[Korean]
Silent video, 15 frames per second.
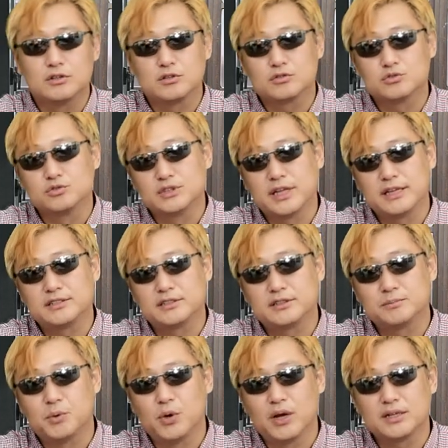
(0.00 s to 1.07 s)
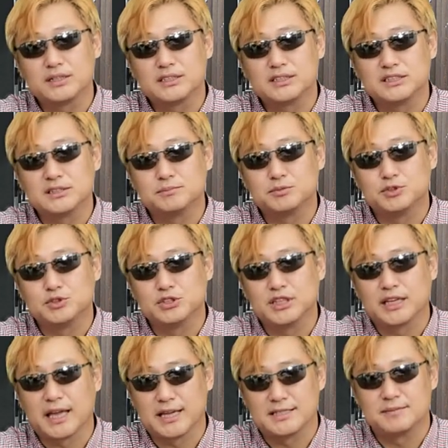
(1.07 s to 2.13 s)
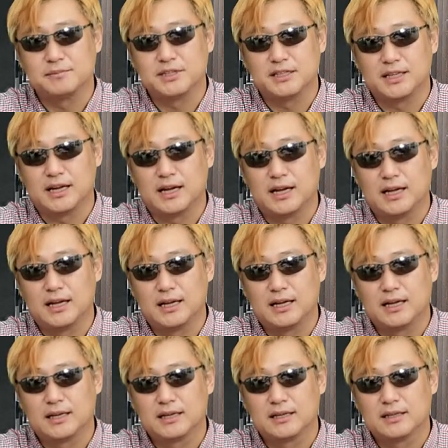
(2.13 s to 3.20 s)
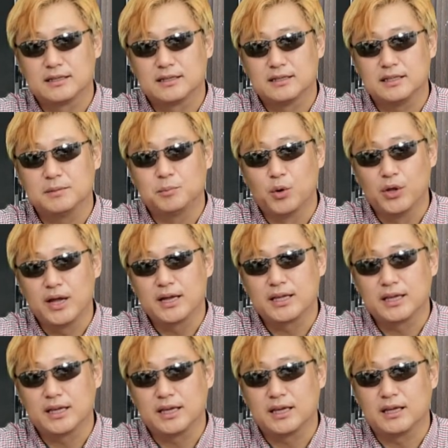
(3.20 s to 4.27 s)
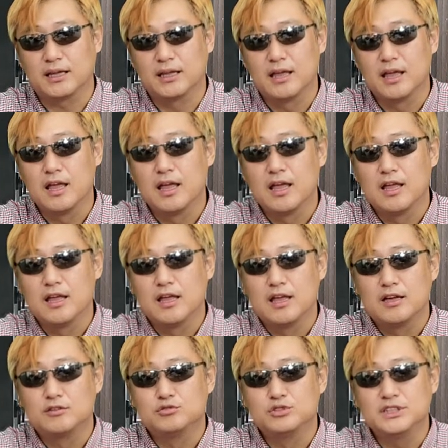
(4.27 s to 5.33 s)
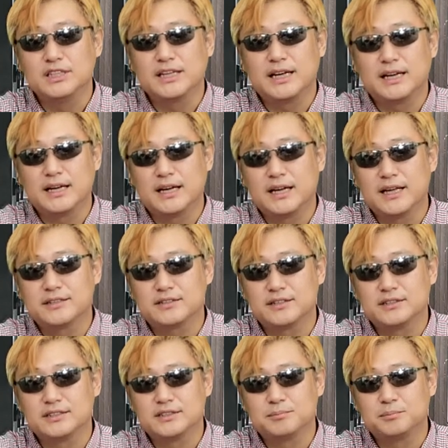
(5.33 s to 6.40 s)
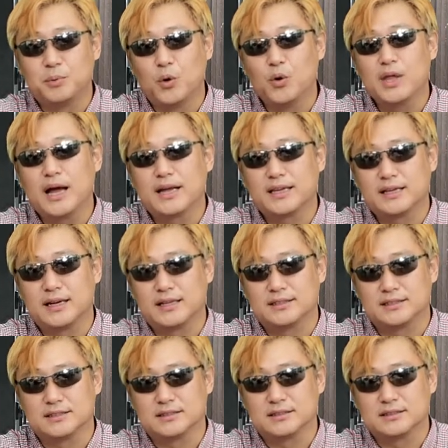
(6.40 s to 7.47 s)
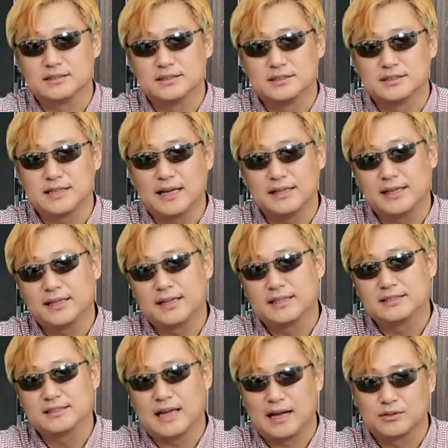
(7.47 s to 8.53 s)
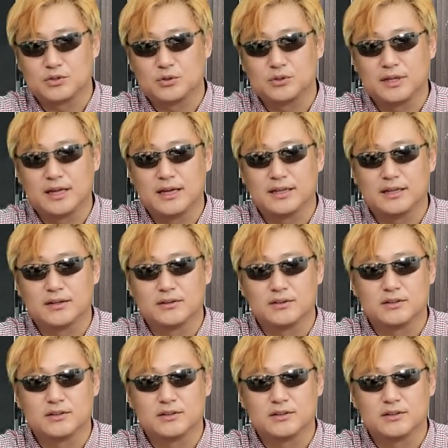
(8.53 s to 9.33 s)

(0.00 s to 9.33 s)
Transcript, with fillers: 국내에서는 보약을 드시는 분들이 계십니다. 이 보약이 우리나라에서는 보약이라는 그 산에 나는 약초나 이런